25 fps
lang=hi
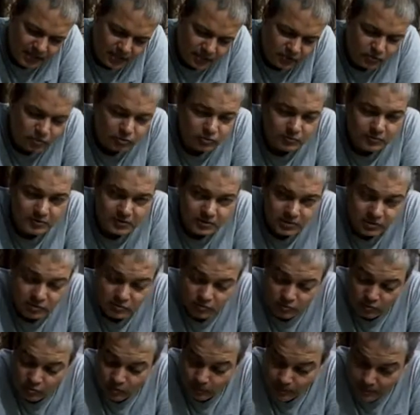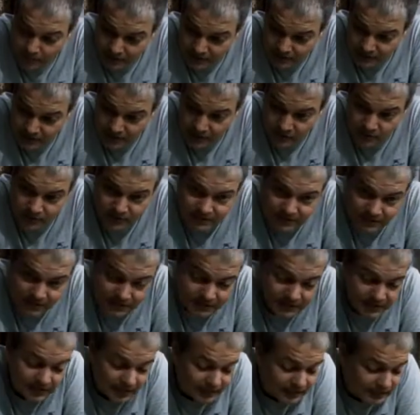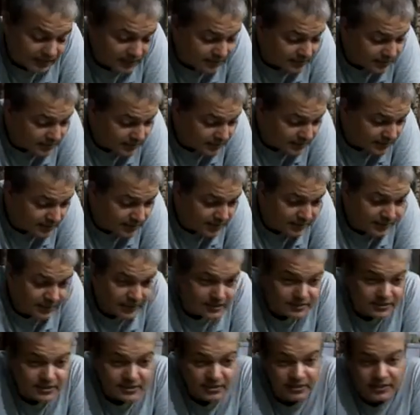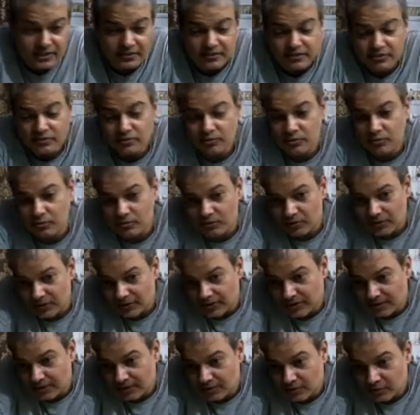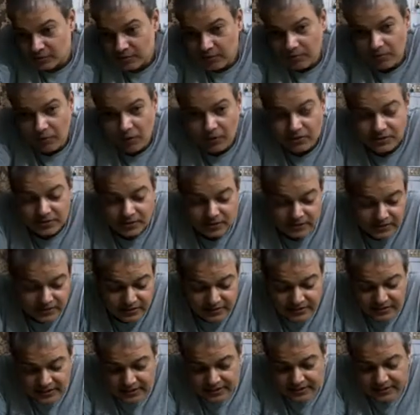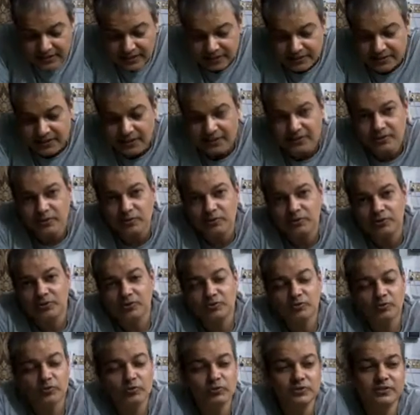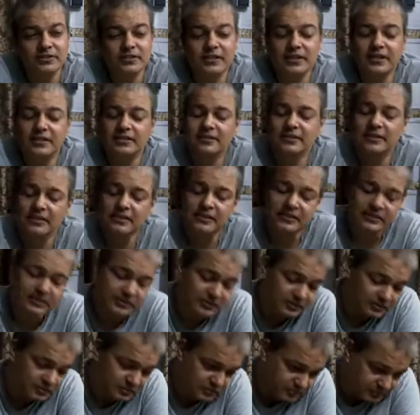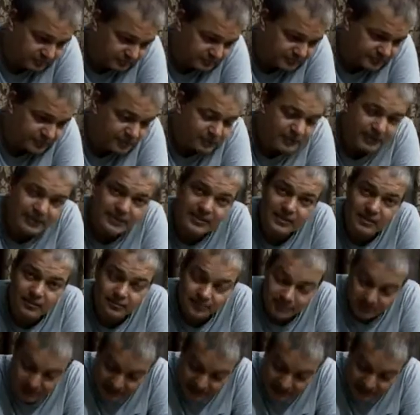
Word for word: तो तुम्हें चीज़ों को पढ़ना और देखना आना चाहिए कि कैसे क्या चीज़ हो रही है तुम्हें बहुत जल्दी रिएक्ट कर जाते हो चीज़ों को देखते नहीं हो तुम्हारी कमी